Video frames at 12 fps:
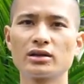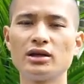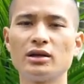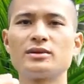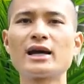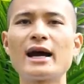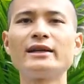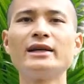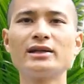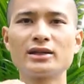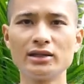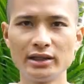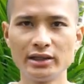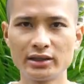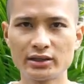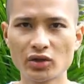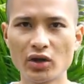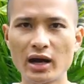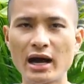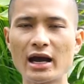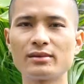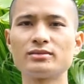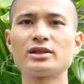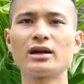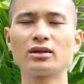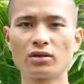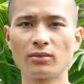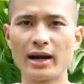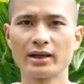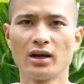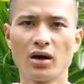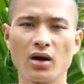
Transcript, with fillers: kiểm tra định kỳ cho hàm răng của bạn